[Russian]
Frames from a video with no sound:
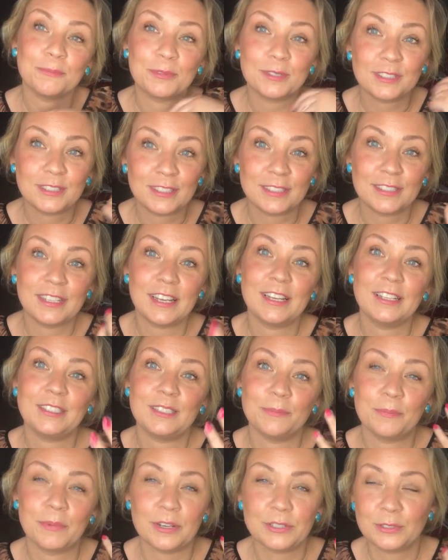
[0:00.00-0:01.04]
и
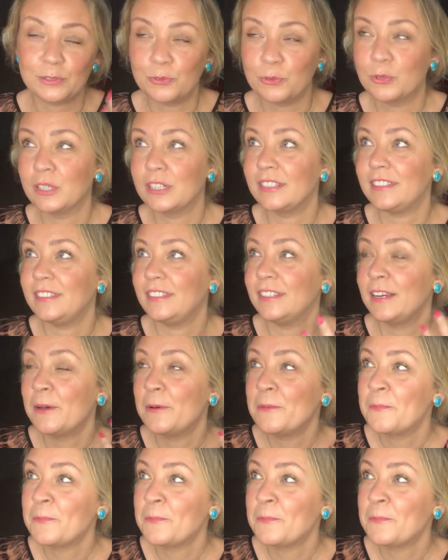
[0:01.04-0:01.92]
посидеть, и понюхать.